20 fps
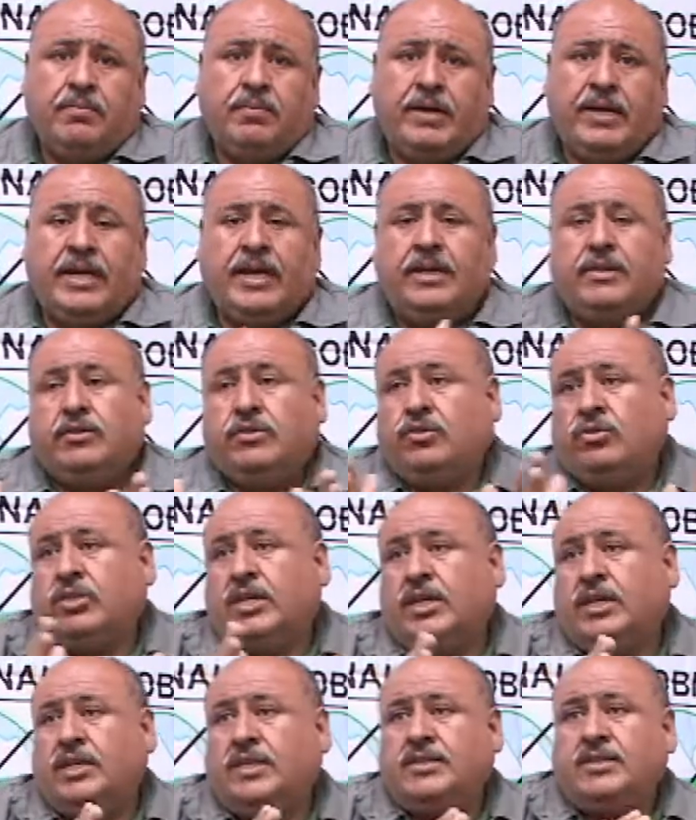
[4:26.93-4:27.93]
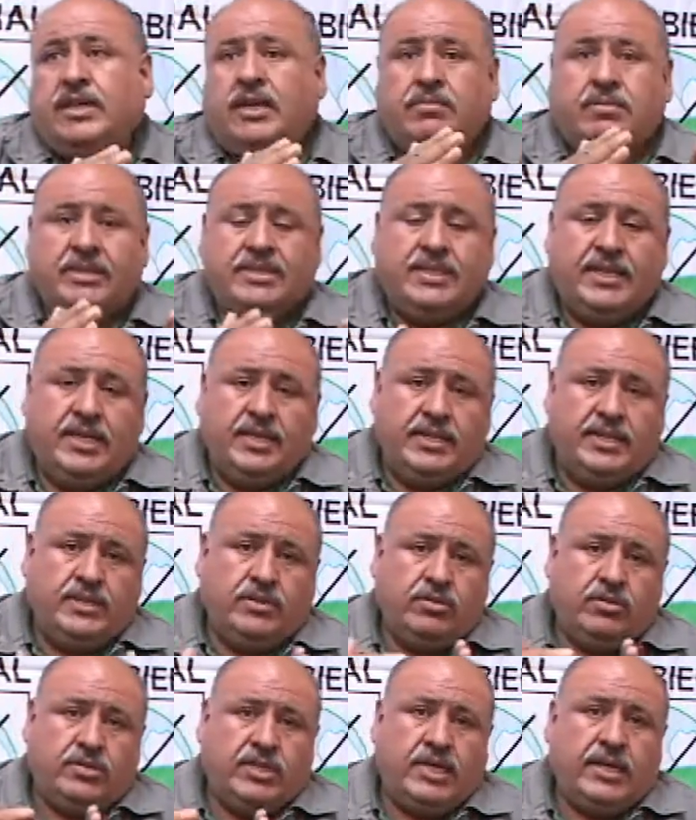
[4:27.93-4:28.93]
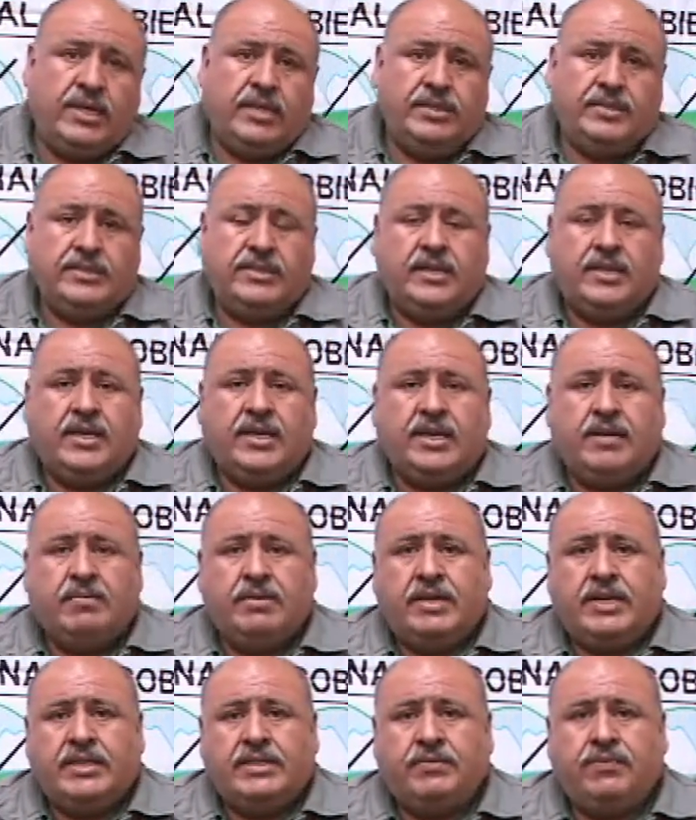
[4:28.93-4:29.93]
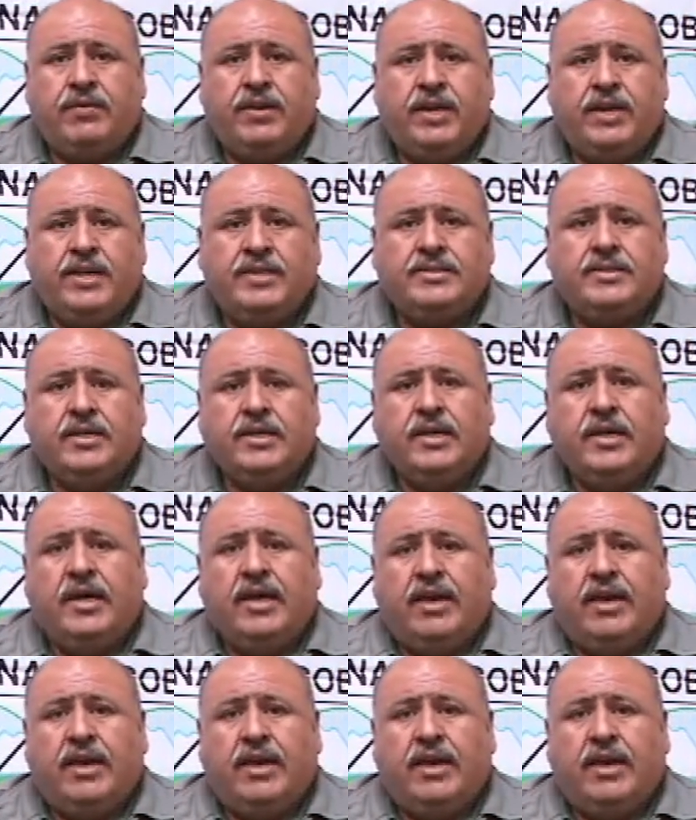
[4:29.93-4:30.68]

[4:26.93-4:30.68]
para dotarles de almacenes, dotarles de cámaras frías,